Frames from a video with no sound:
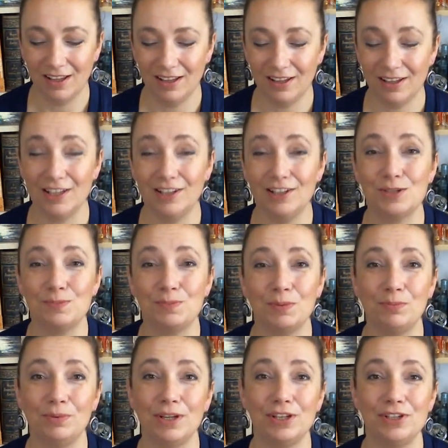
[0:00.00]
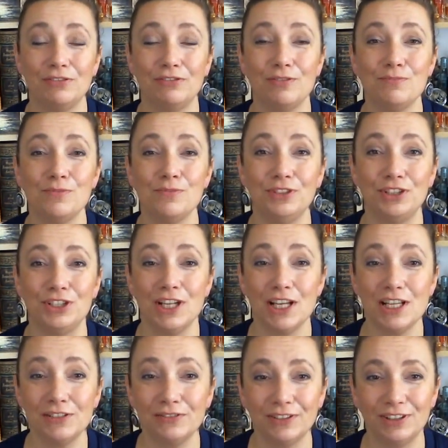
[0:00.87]
E, kiedy spróbujecie
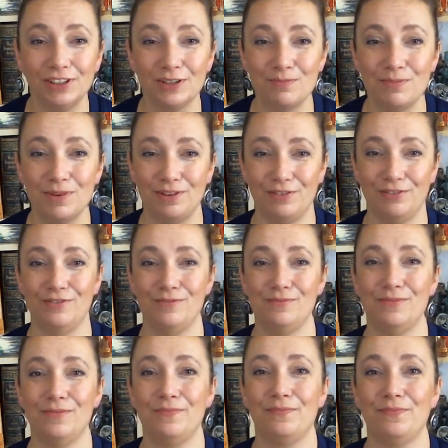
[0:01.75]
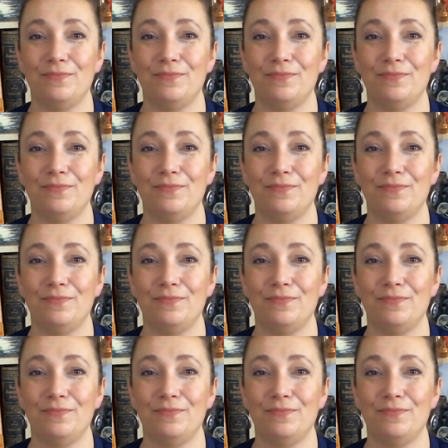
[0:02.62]
wymówić nazwę tych perfum,